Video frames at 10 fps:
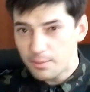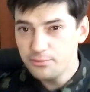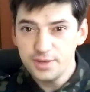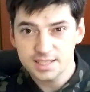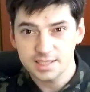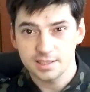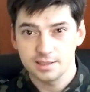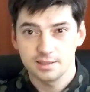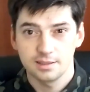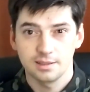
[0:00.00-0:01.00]

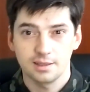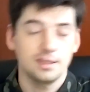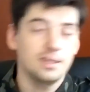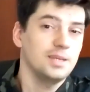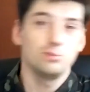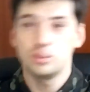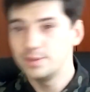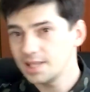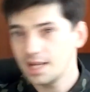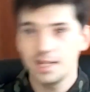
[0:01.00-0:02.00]
обвесы,
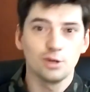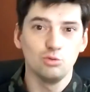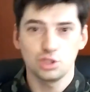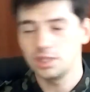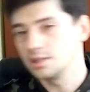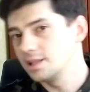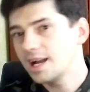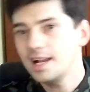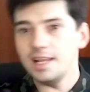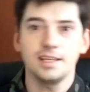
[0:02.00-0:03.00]
какие-нибудь специальные ручки,
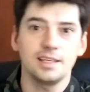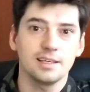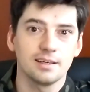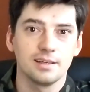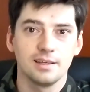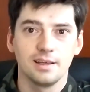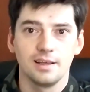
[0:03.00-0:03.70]
наклейки.